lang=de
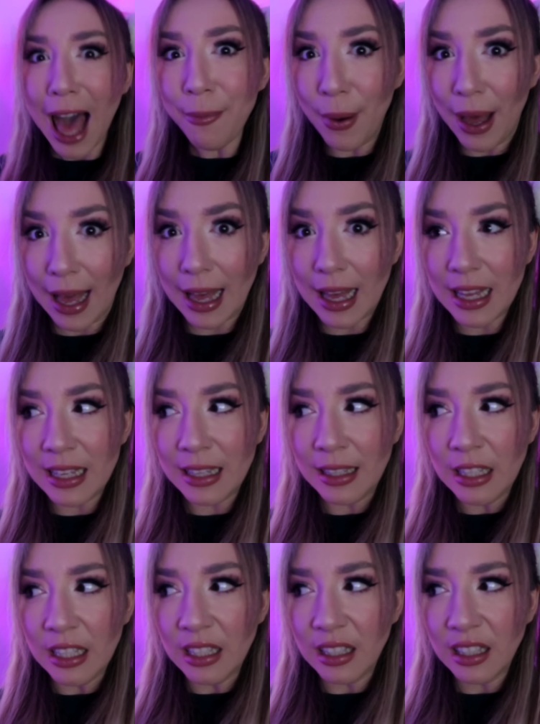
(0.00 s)
Aber
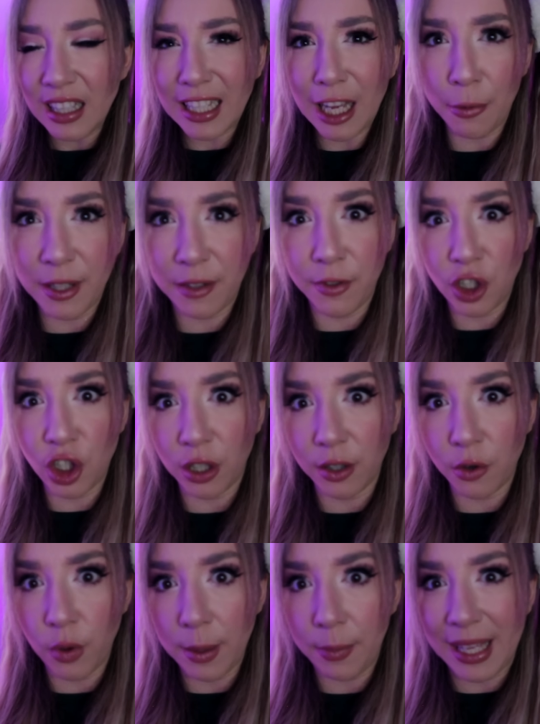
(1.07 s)
ich glaube, es wird schon
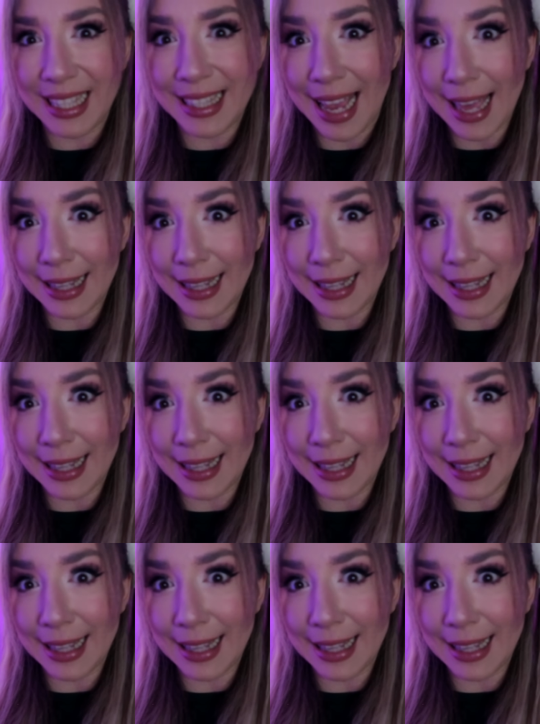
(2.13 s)
creepy, denn